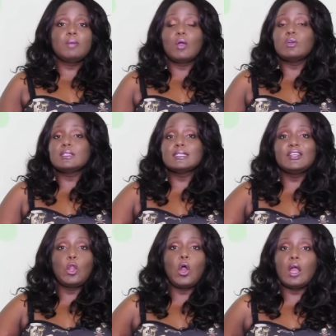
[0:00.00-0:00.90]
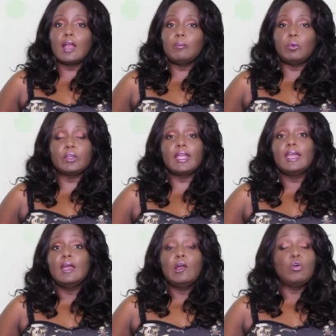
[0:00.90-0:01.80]
era uma coisa assim louca,
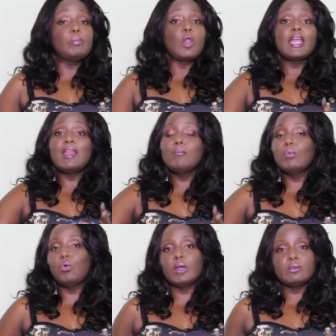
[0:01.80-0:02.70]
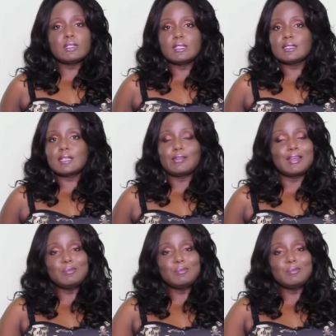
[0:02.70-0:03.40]
porque o blog era muito acessado,